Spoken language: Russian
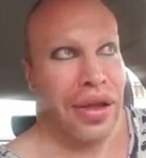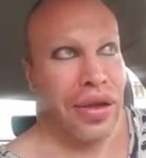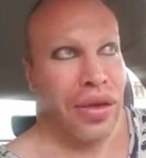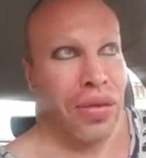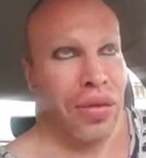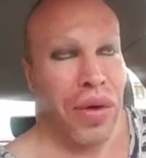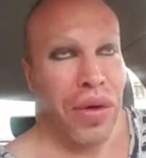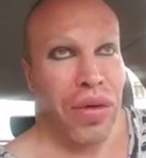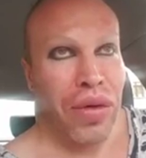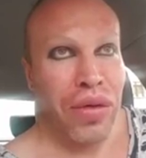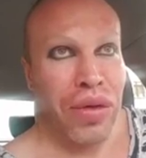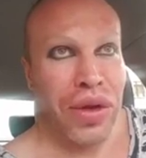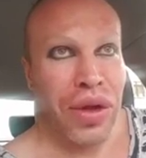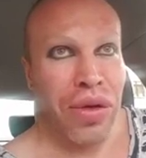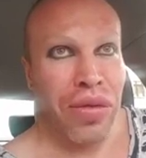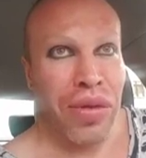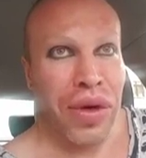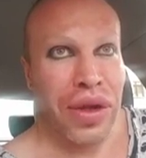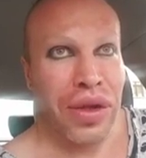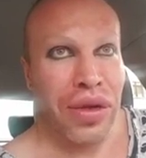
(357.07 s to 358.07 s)
Там, по-моему,
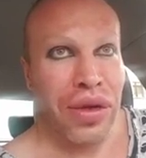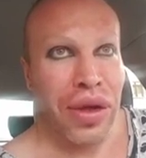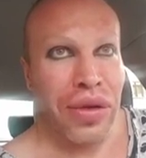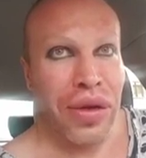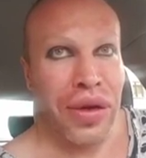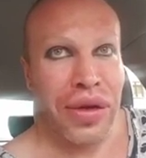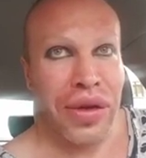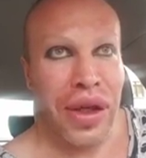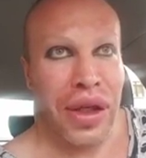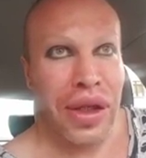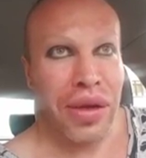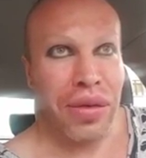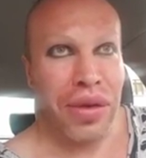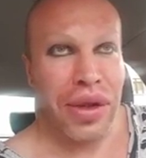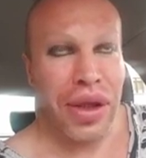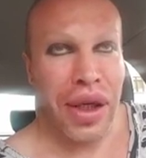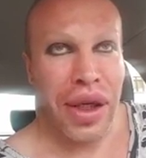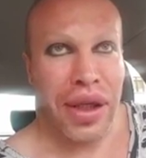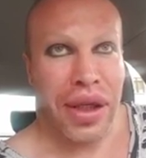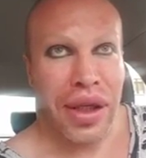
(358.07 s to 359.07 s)
самый простой ответ – стать
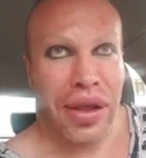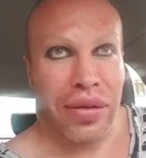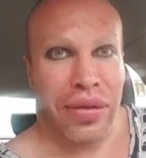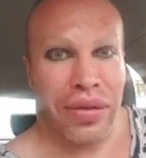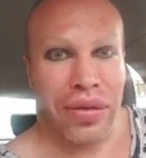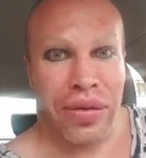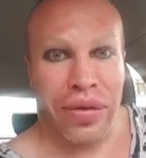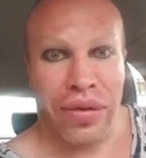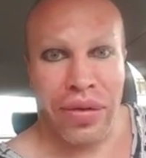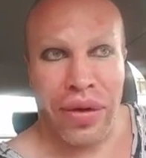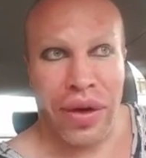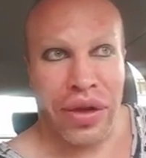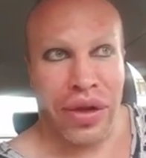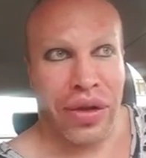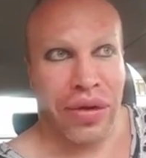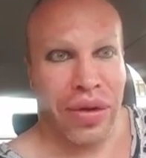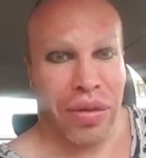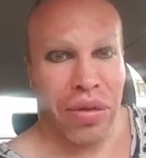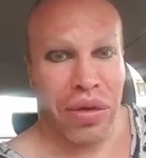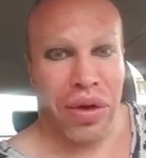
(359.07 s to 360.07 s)
самостоятельным. Ваша
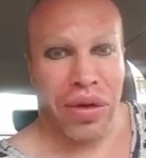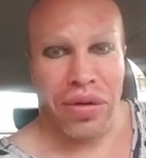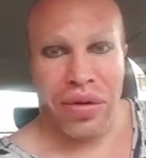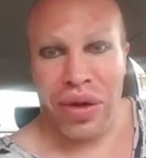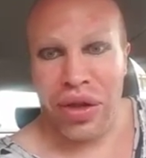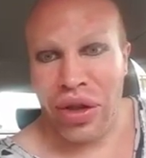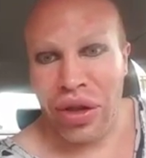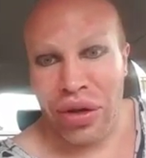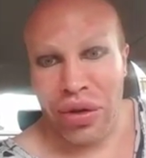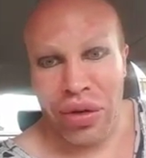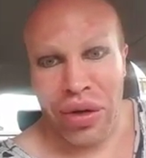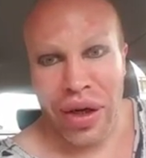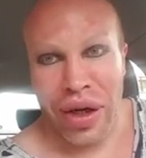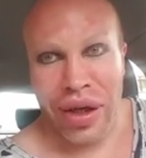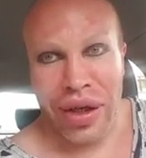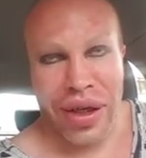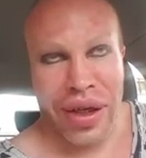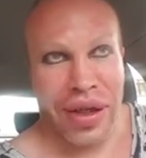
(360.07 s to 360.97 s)
свобода в ваших руках.